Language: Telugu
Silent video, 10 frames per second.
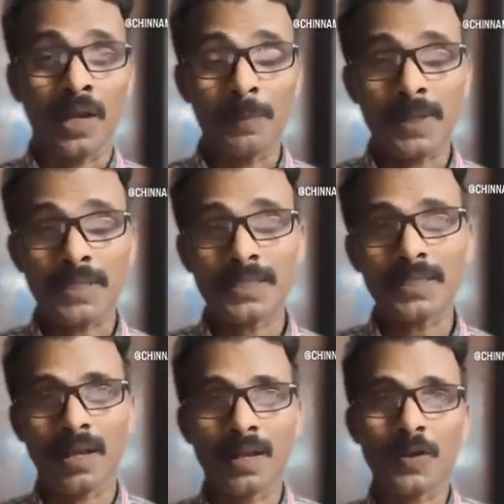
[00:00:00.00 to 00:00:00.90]
ఆ
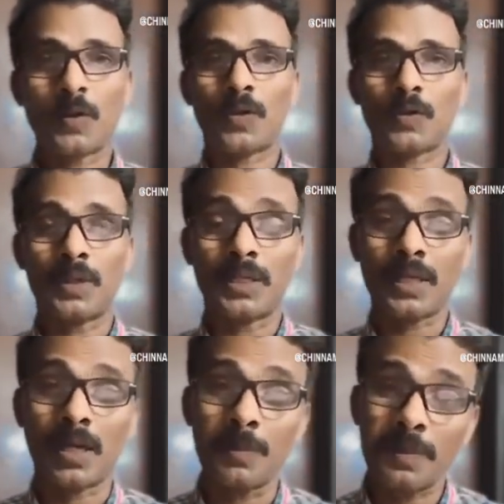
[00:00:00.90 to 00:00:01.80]
పరిస్థితి రాకూడదు అంటే
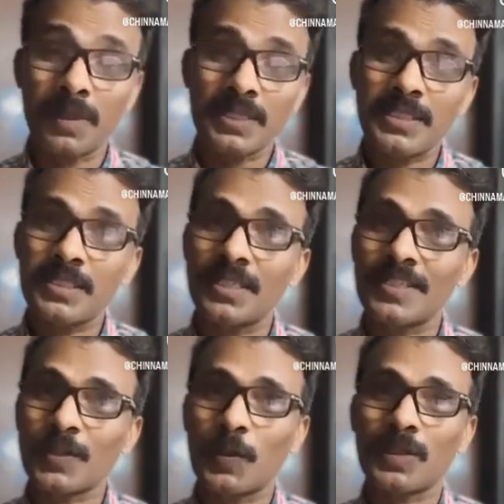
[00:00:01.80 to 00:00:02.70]
కంప్యూటర్ సైన్స్
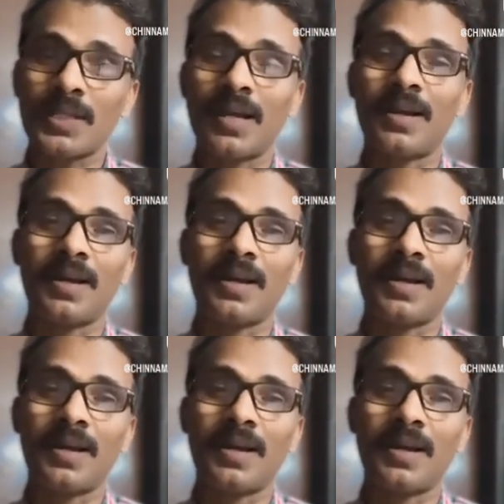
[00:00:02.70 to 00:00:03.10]
తీసుకోవద్దా